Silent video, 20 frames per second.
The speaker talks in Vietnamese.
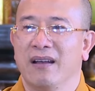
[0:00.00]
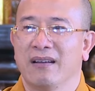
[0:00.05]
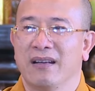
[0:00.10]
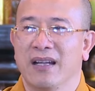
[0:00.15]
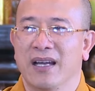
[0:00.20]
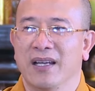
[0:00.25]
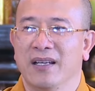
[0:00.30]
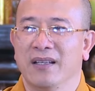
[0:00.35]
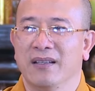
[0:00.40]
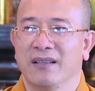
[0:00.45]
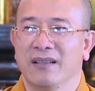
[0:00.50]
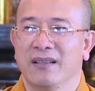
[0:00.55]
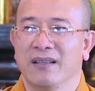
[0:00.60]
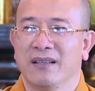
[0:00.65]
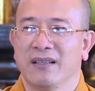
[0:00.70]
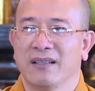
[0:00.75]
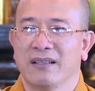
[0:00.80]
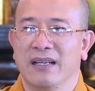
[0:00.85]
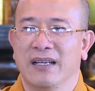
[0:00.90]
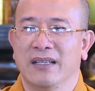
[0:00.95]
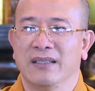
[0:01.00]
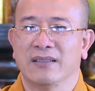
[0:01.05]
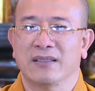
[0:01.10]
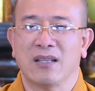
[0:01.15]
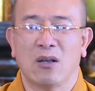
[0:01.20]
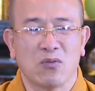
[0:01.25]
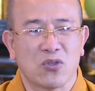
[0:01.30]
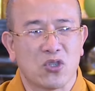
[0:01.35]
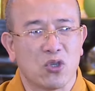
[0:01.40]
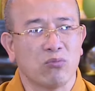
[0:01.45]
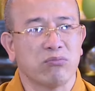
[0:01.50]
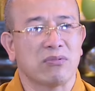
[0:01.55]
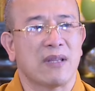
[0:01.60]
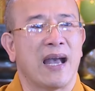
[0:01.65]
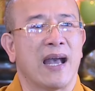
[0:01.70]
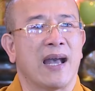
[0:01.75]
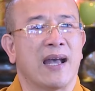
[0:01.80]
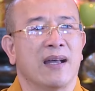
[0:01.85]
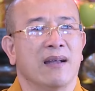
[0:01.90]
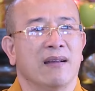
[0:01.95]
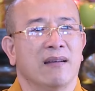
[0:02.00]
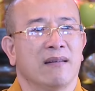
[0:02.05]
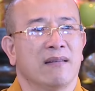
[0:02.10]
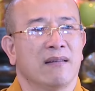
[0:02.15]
đấy đấy tóc chúng ta